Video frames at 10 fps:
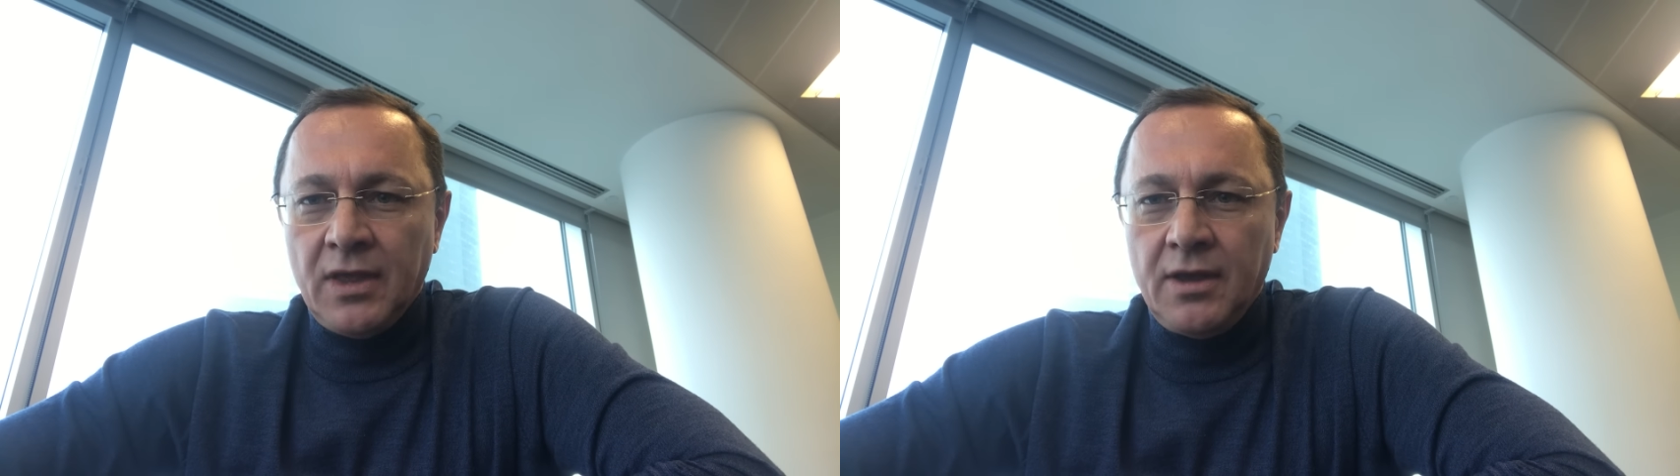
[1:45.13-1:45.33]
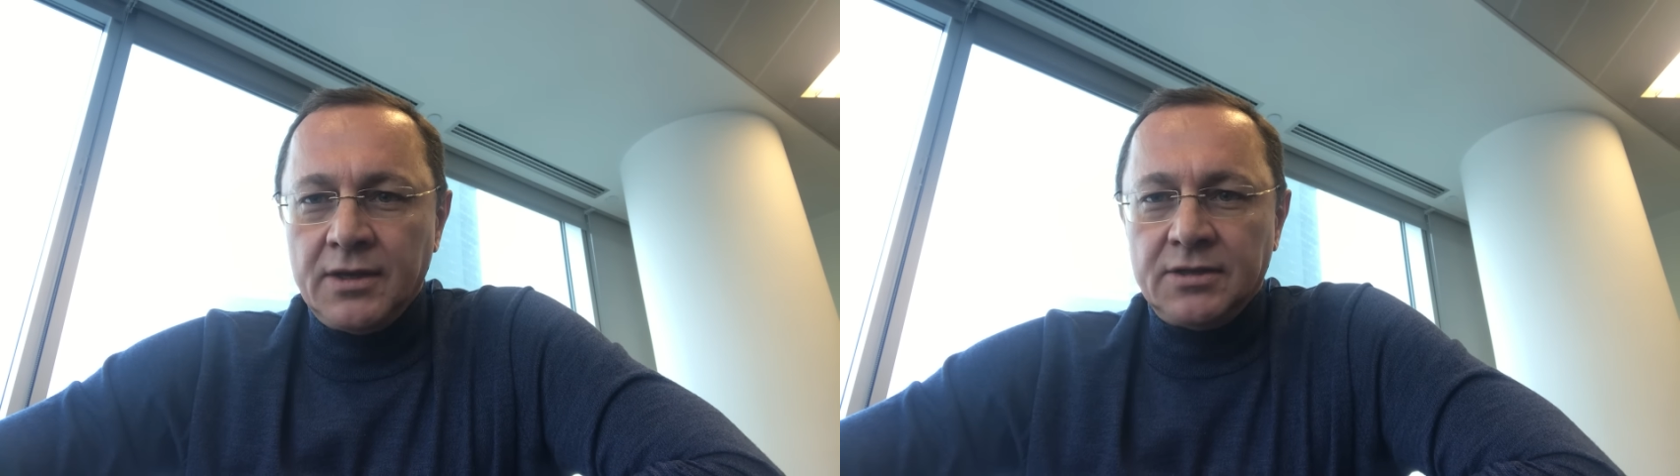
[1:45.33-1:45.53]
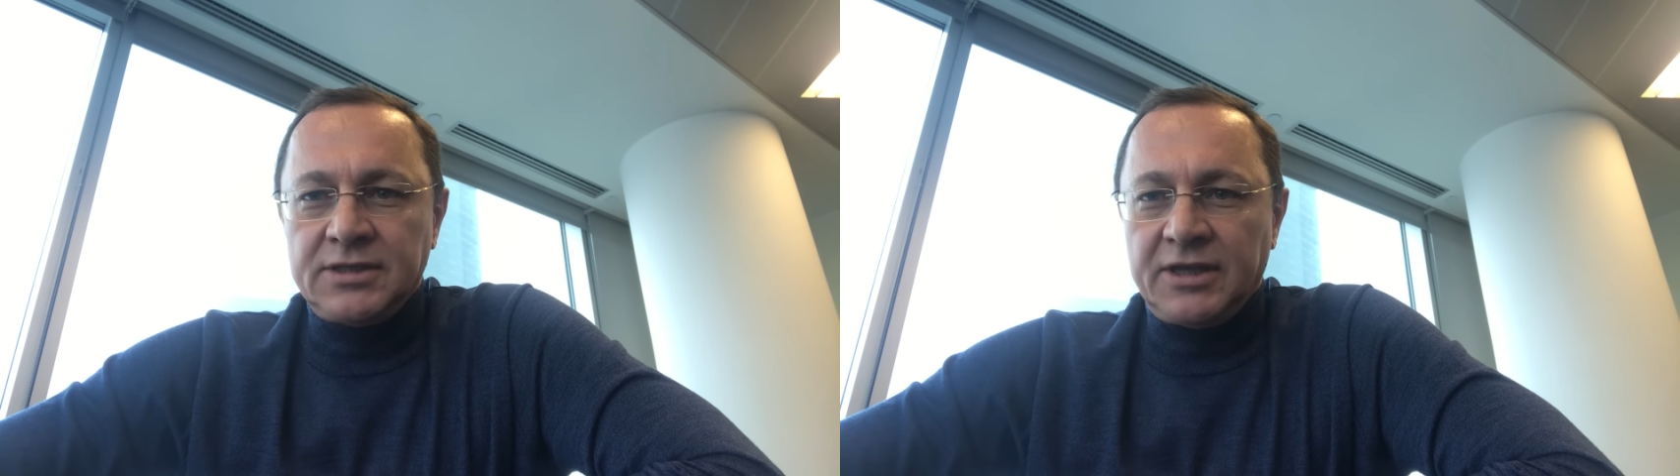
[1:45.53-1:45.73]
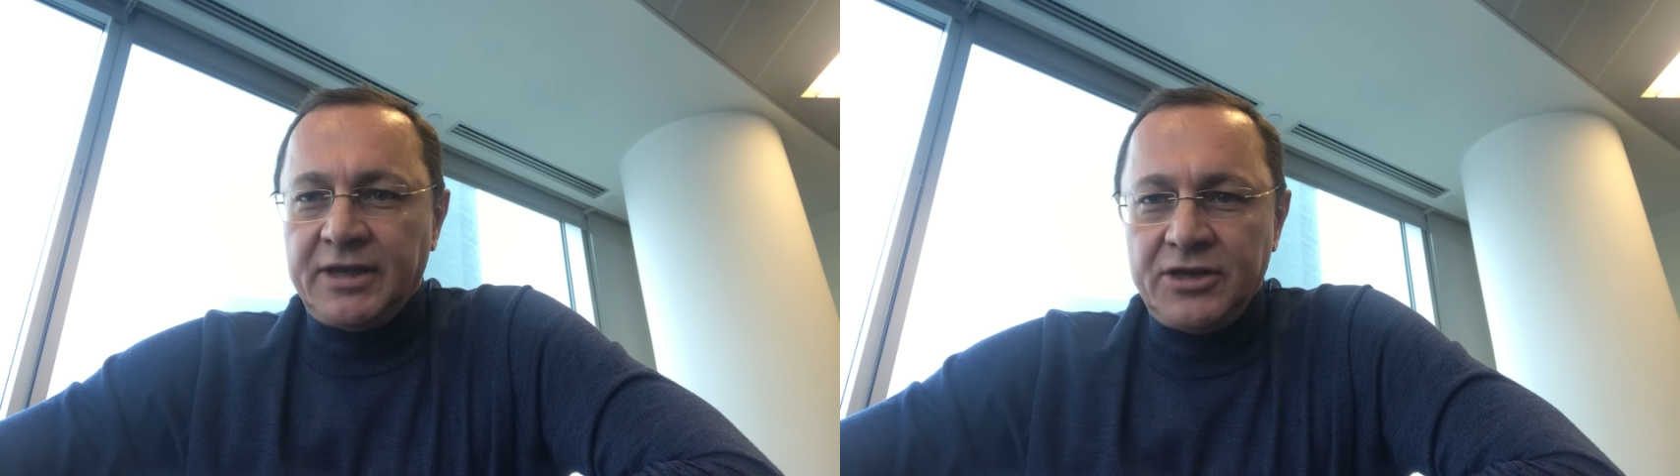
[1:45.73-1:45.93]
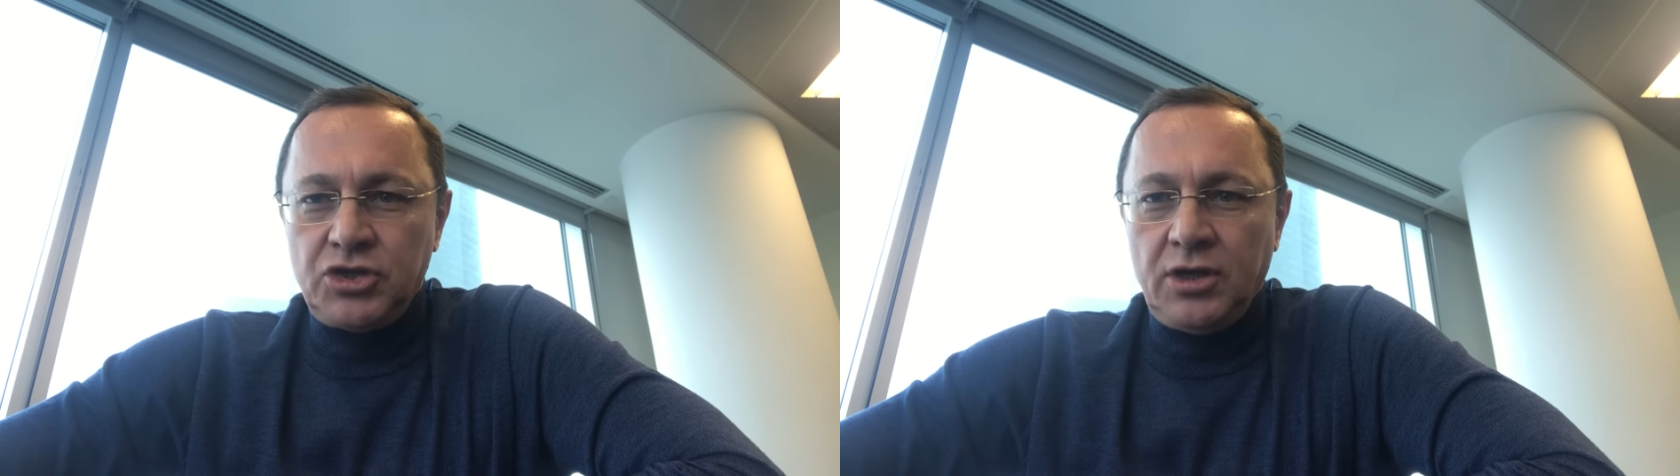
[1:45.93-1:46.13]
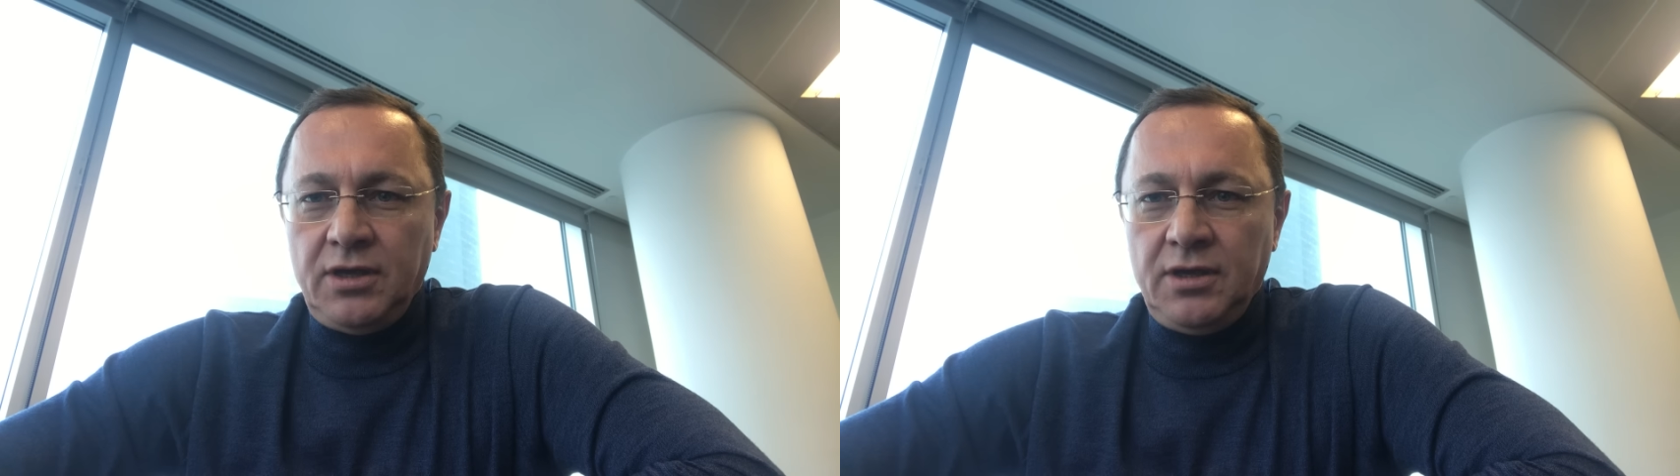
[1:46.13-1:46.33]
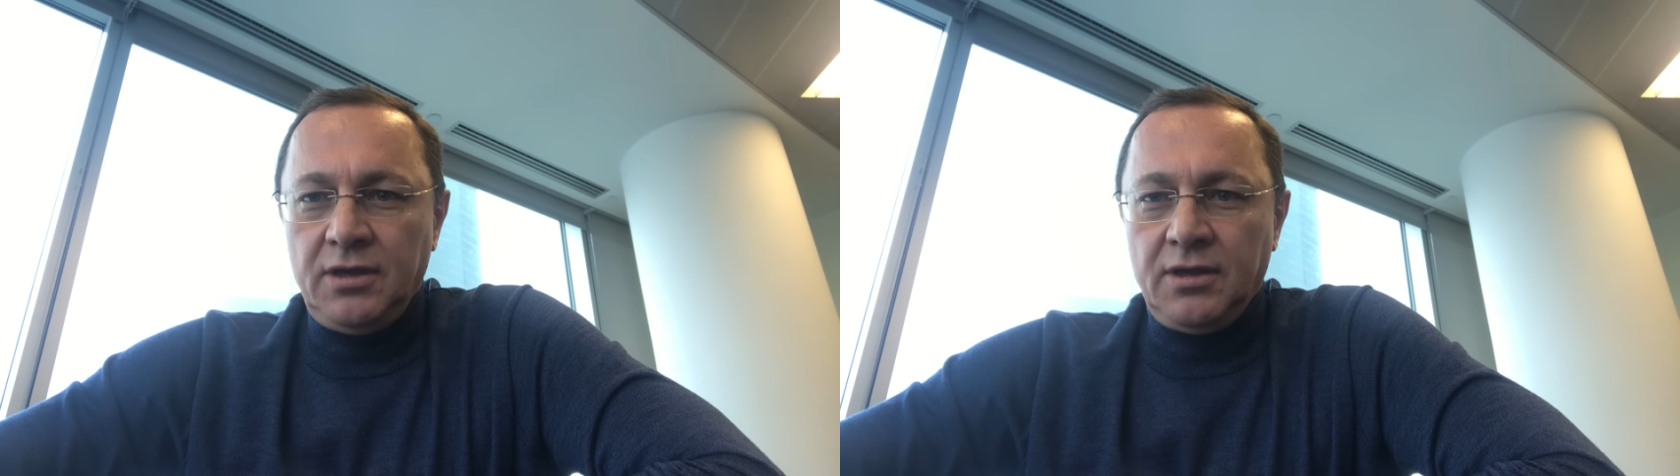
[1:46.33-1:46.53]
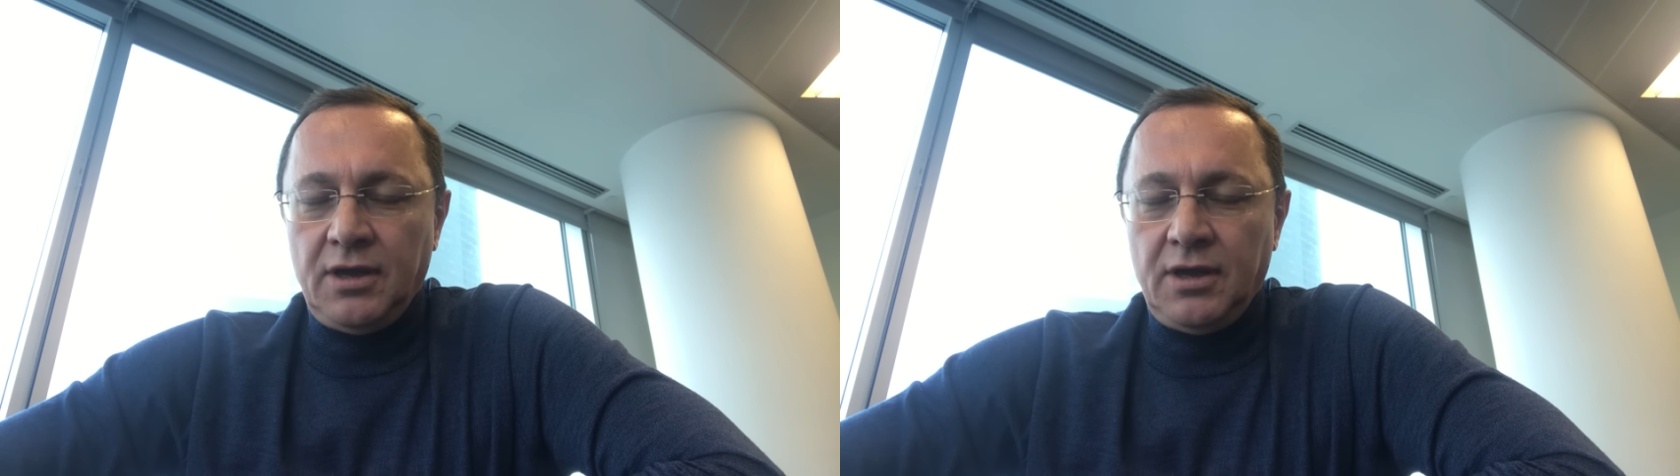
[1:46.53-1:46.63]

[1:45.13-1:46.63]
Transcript: Э, задача и